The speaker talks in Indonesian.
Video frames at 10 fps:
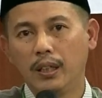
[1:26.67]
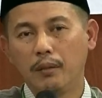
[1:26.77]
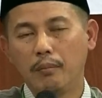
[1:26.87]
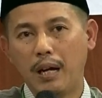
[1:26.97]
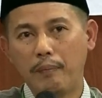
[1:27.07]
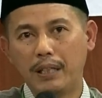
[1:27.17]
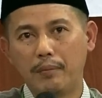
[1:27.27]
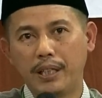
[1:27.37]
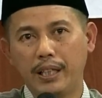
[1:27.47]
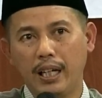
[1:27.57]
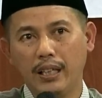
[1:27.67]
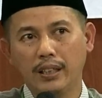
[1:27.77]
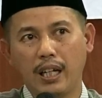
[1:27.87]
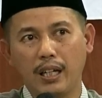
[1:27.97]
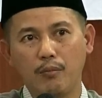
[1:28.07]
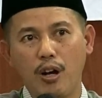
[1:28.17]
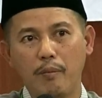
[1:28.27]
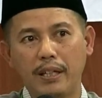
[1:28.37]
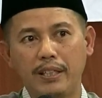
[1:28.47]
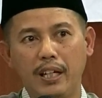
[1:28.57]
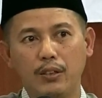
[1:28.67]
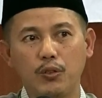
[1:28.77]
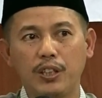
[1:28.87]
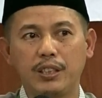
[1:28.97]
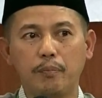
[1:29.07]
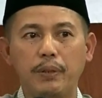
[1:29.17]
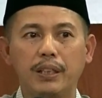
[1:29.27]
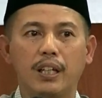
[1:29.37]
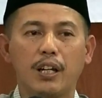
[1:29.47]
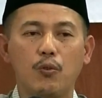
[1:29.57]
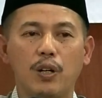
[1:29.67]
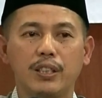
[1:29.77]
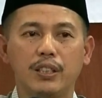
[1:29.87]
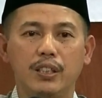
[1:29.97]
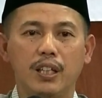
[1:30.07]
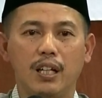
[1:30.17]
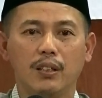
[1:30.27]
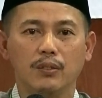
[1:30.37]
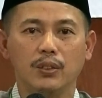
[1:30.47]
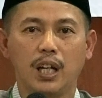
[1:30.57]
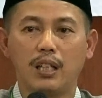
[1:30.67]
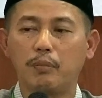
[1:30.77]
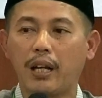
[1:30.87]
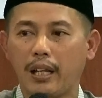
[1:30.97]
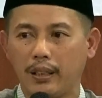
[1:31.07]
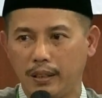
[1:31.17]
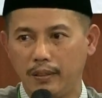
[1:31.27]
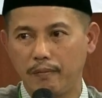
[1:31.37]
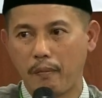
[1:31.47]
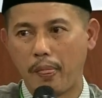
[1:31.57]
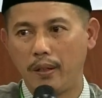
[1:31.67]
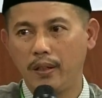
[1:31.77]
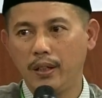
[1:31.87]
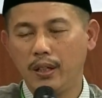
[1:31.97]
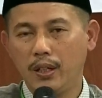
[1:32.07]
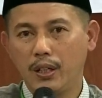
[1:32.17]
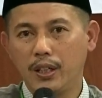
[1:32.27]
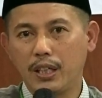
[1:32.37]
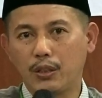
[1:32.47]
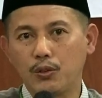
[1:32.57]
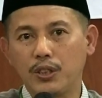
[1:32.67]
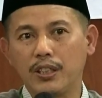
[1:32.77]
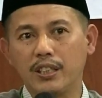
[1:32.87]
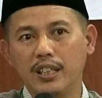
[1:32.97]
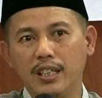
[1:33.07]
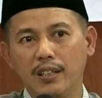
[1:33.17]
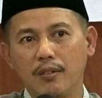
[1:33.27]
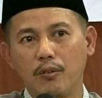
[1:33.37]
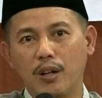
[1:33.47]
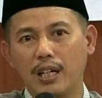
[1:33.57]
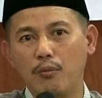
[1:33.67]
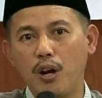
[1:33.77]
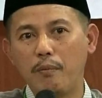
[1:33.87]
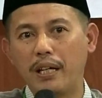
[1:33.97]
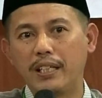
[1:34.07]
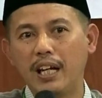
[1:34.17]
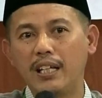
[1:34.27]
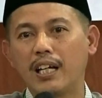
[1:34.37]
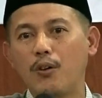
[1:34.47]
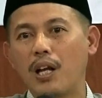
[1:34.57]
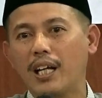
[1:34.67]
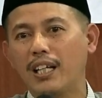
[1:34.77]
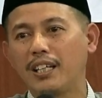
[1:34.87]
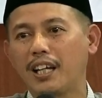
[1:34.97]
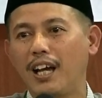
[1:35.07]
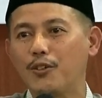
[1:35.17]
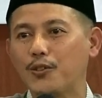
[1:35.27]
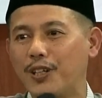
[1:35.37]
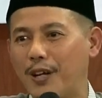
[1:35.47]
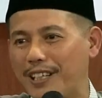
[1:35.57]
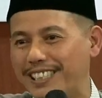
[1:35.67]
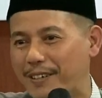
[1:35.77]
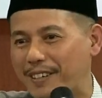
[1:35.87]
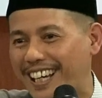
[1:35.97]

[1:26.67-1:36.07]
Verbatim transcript: Mengapa demikian? Karena Muhammadiyah itu dijepit dari dua sisi yang sangat berat di satu sisi warga Muhammadiyah dikeluarkan dari ahlus sunnah wal jamaah.